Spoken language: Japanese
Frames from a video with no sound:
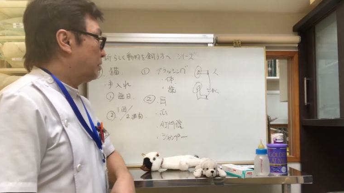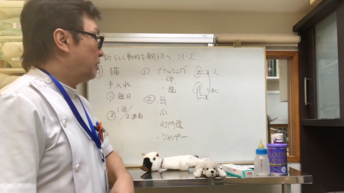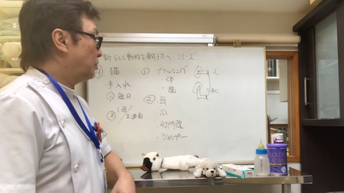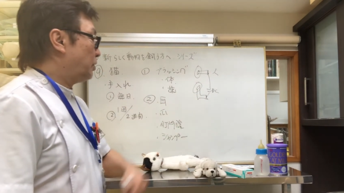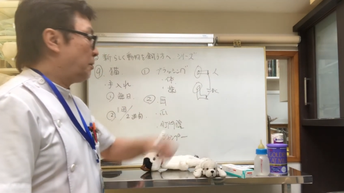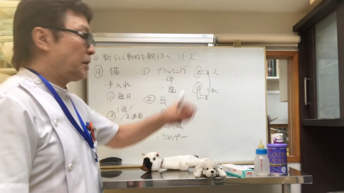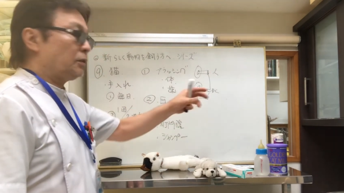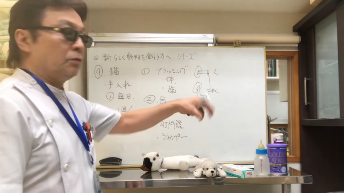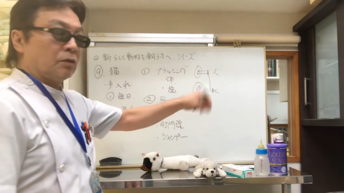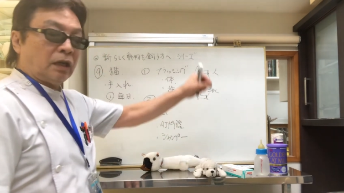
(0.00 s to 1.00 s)
それでまた
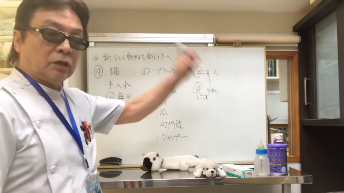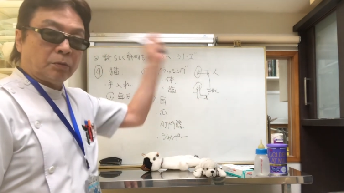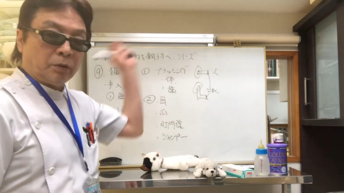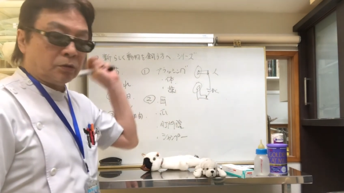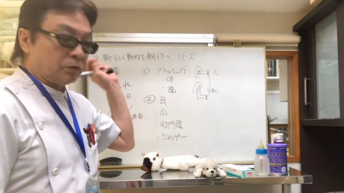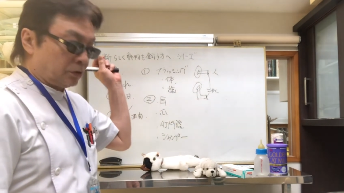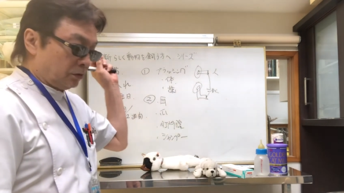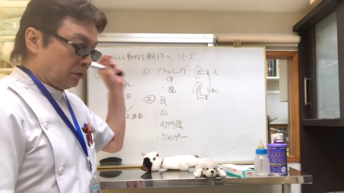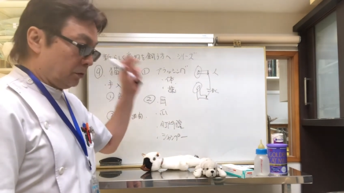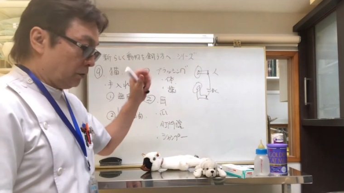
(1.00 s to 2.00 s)
そのカット面を抜く
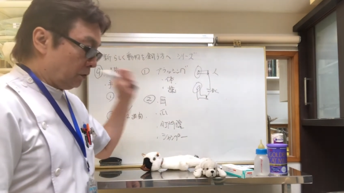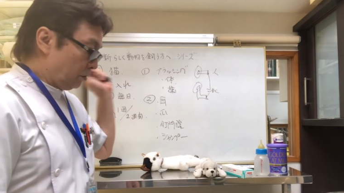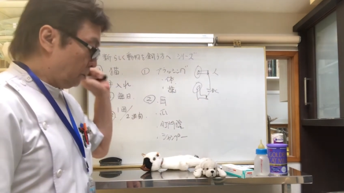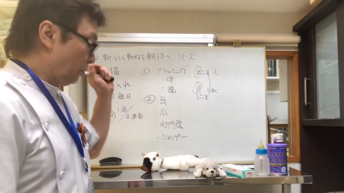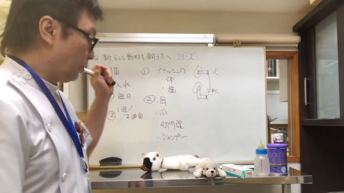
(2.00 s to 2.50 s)
取